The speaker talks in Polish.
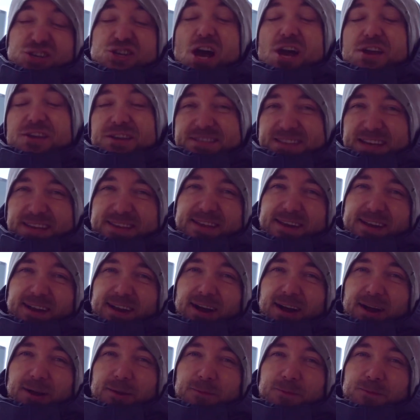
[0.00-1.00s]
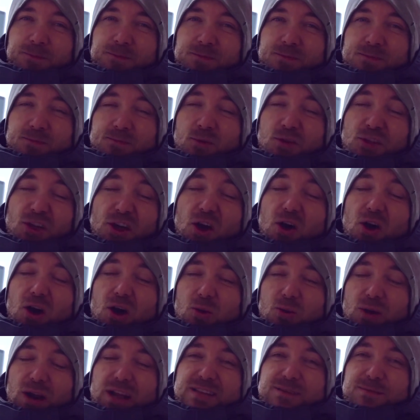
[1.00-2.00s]
Shiny Sightera. Bo tego
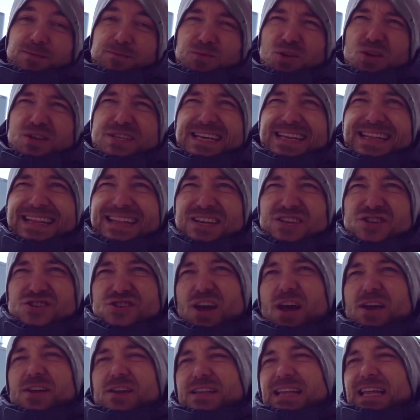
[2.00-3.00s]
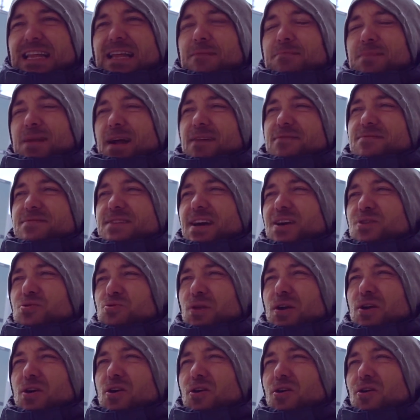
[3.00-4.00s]
akurat to jest jedyny Shiny tak naprawdę,
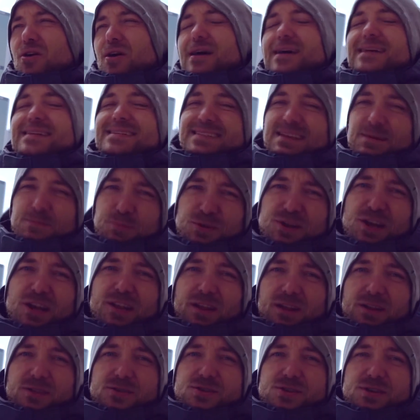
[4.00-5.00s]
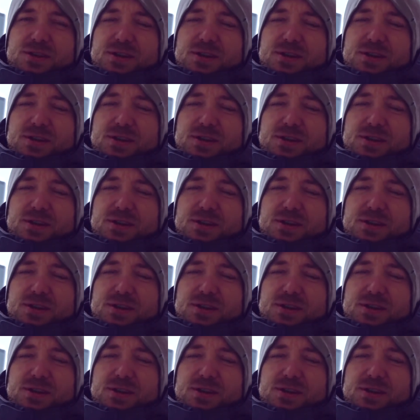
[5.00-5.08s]
którego chcę posiadać.